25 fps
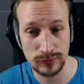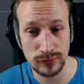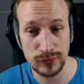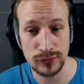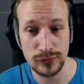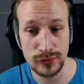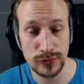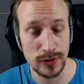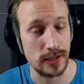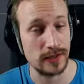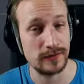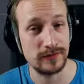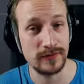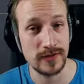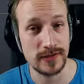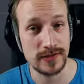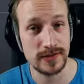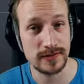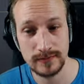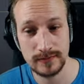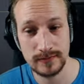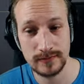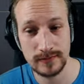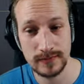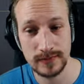die hat was
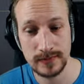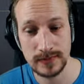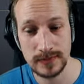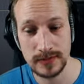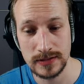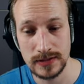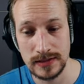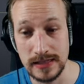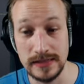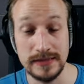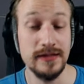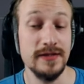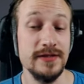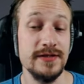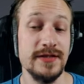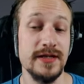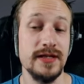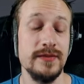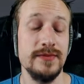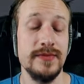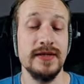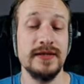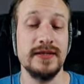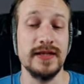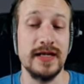er nicht
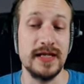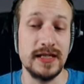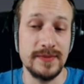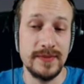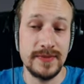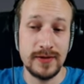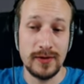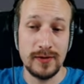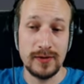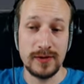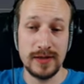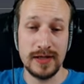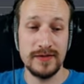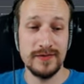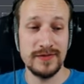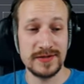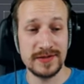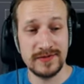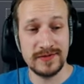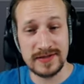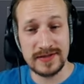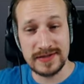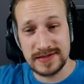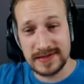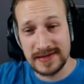animiert, da hätte man auch irgendwie
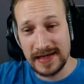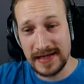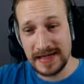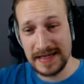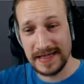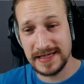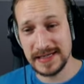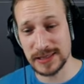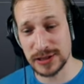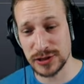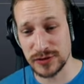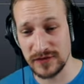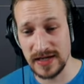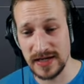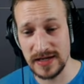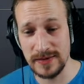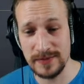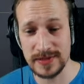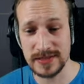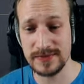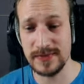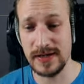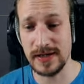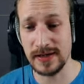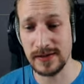sowas leicht
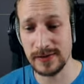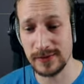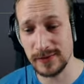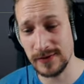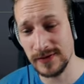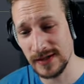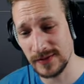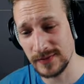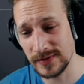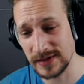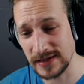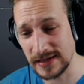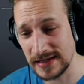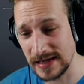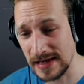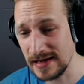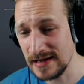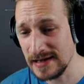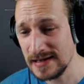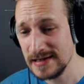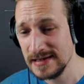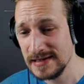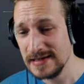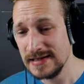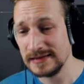Schwebendes machen können, aber naja.
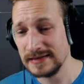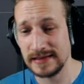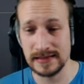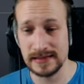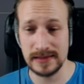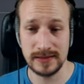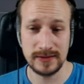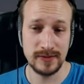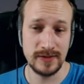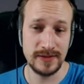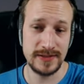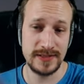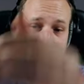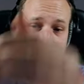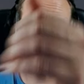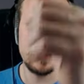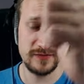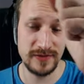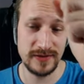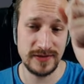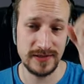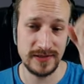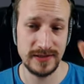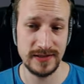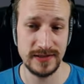Dann natürlich hier für
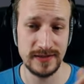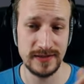die